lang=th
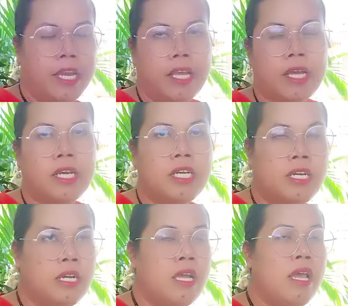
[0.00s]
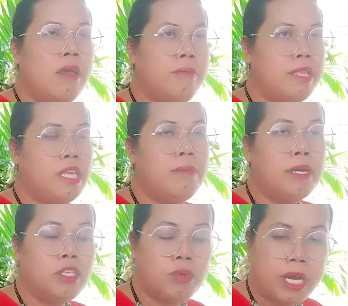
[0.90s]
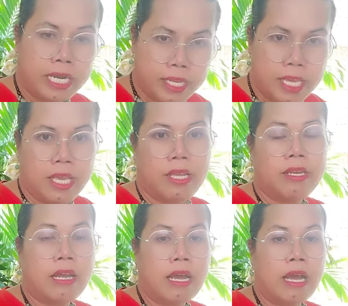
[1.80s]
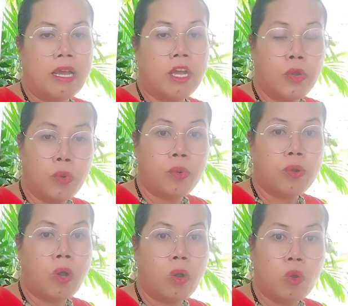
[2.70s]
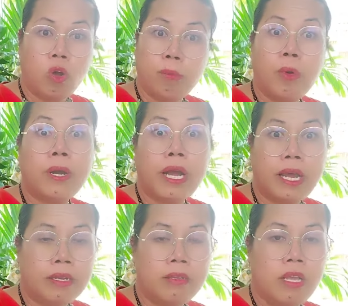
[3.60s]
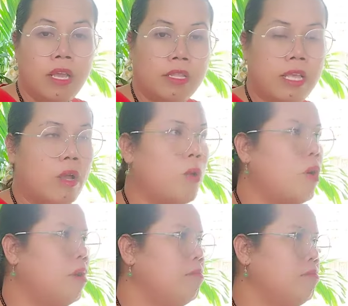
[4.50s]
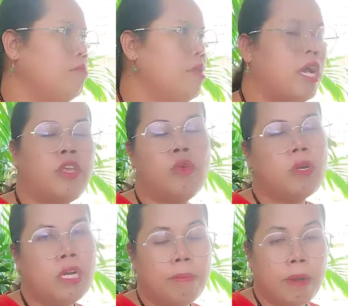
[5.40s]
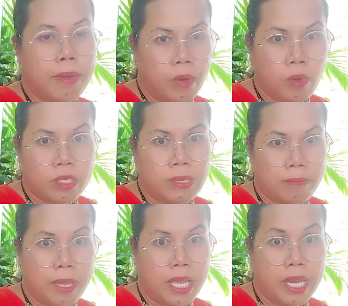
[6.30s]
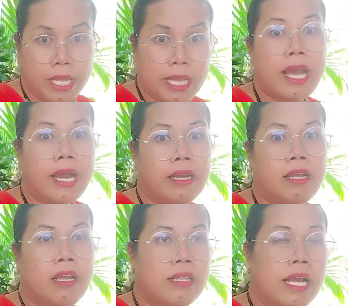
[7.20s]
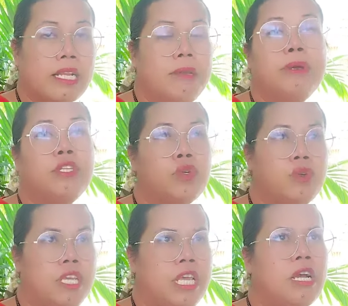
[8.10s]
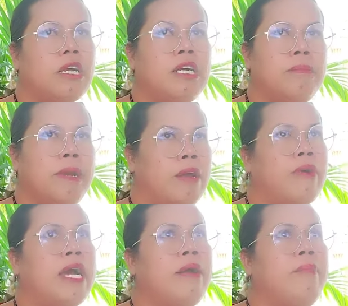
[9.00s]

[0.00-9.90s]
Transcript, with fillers: นี่ก็คือมีที่บรรจุอัฐินะคะ กระดูกของคนโบราณ แต่ก่อนมีอายุเกือบประมาณ 60 ปีในธาตุธาตุที่บรรจุนี้ก็คือแปลว่า